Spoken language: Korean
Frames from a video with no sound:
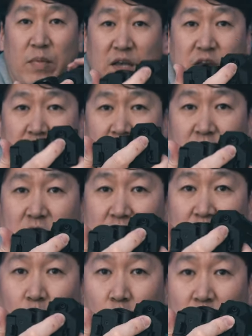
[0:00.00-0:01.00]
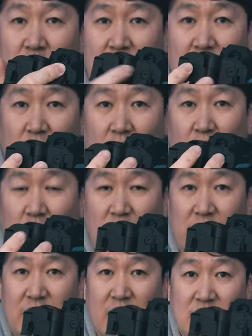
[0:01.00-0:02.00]
배선이 이렇게 보이게 돼요
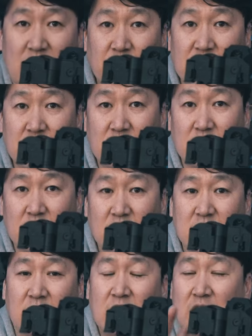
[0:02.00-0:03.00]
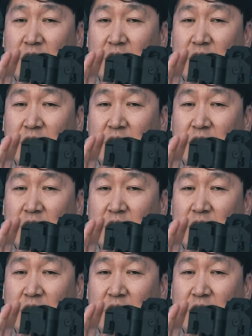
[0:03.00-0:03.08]
옛날 장비들은 그래서